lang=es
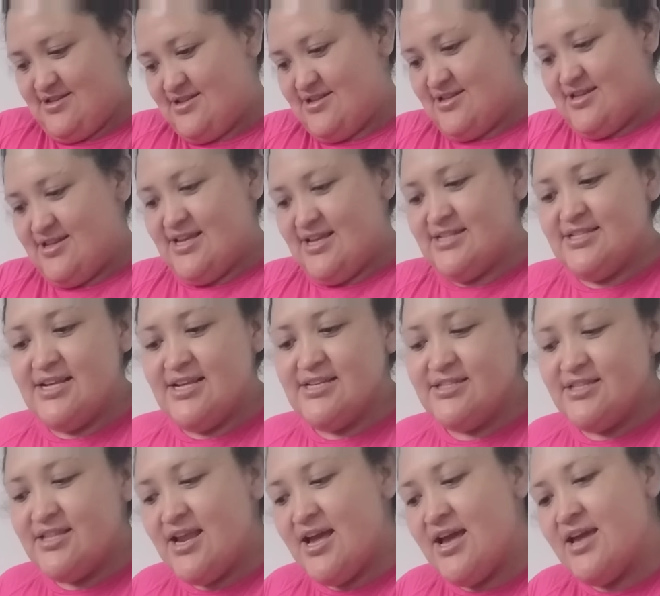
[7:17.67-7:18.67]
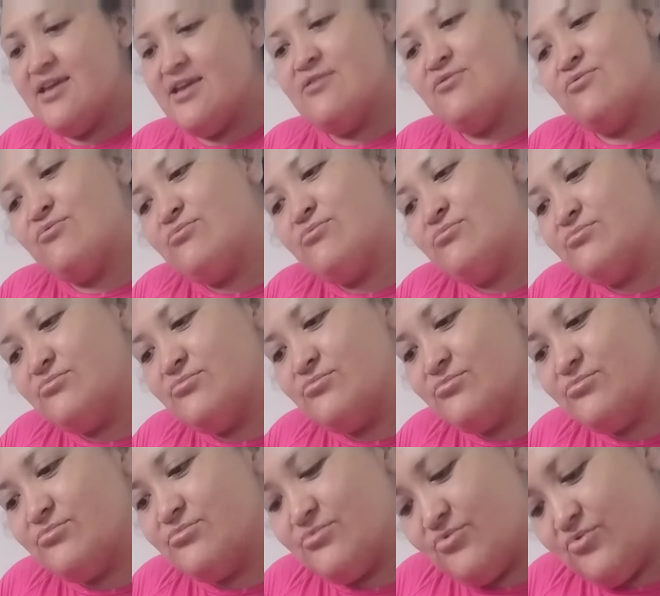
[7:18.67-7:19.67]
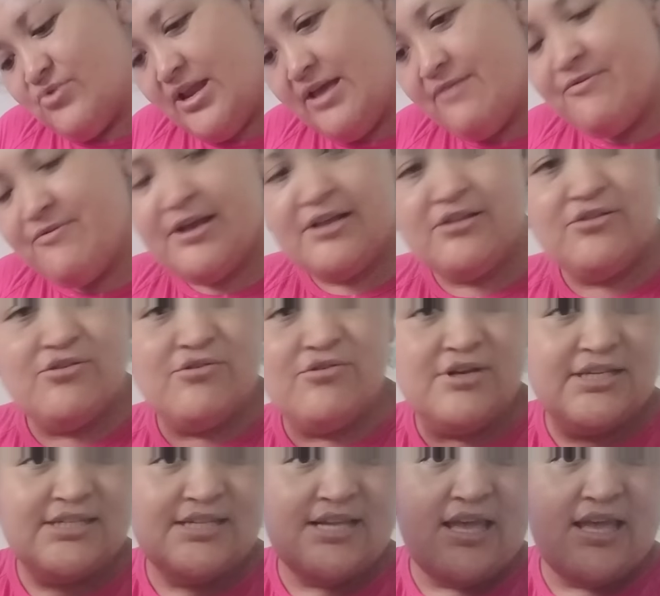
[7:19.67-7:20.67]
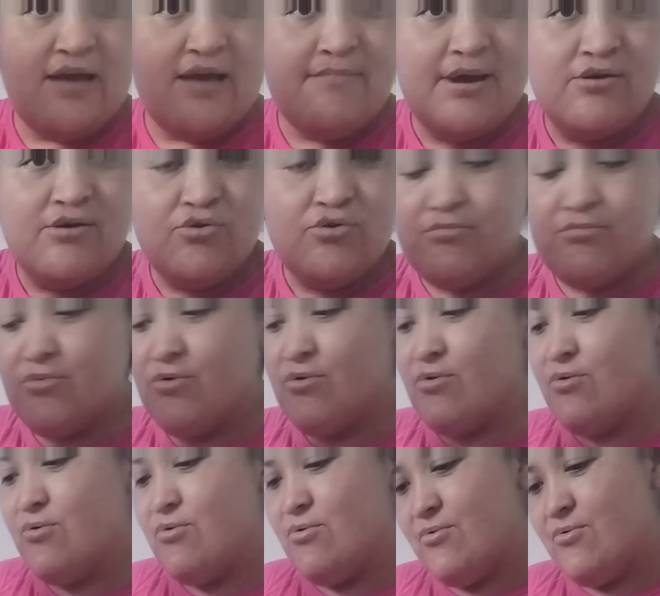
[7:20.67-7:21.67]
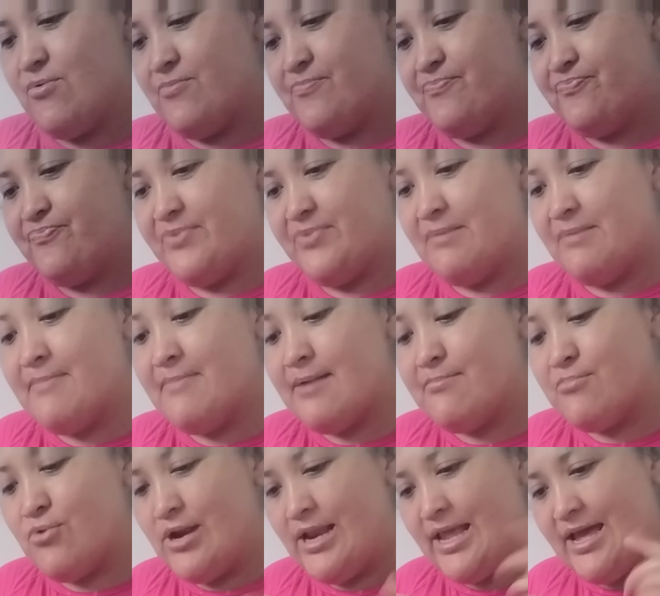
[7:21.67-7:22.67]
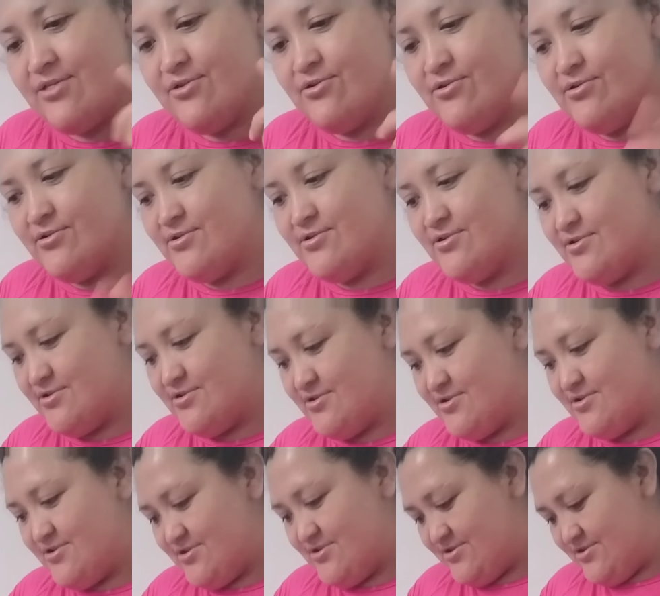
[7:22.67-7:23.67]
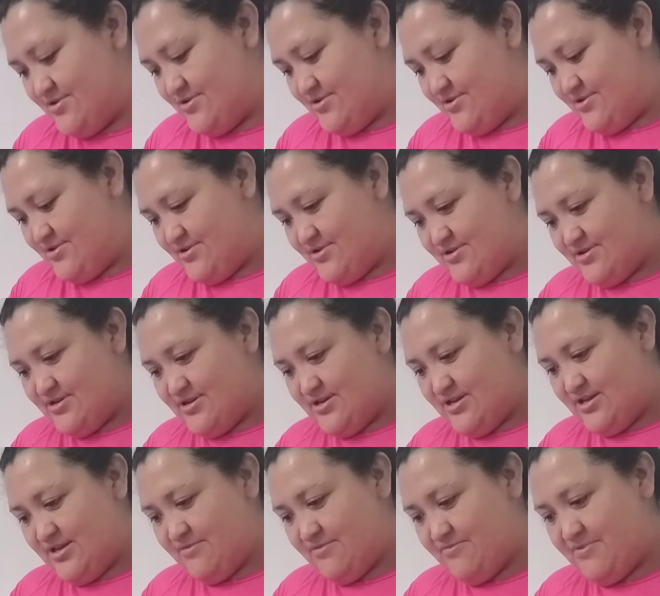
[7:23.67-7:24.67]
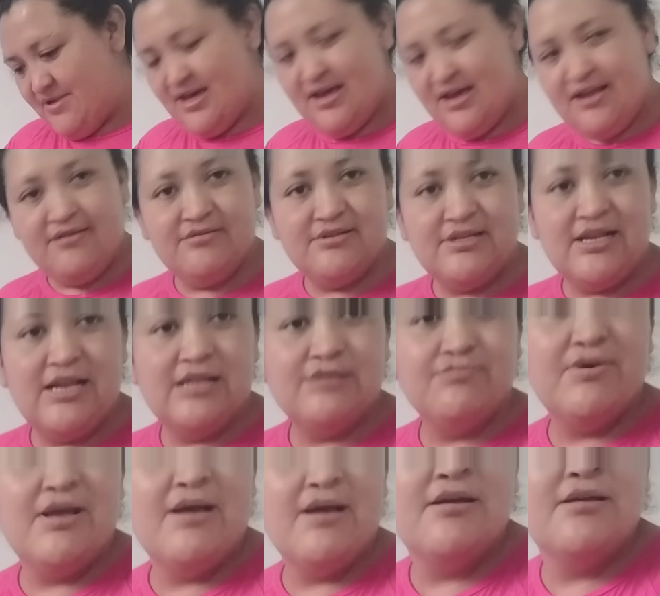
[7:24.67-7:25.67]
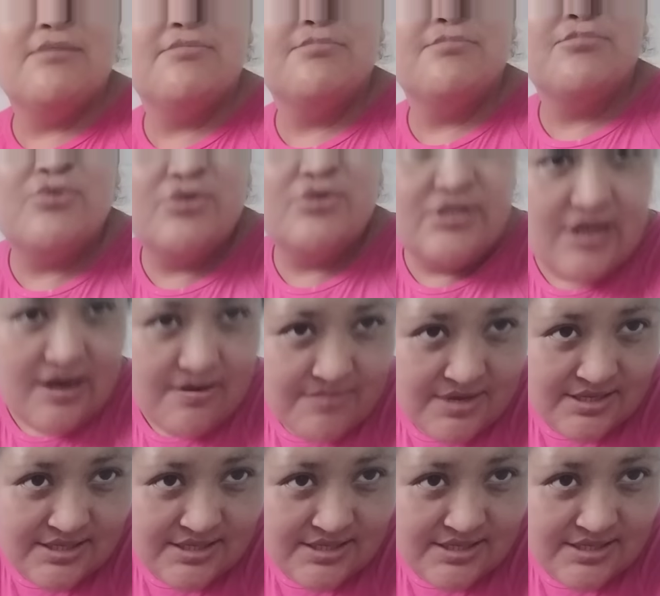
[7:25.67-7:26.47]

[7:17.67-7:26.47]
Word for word: Estas traen un, efecto que se llaman como marmoleado. Y vean, se las voy a eh, mostrar más de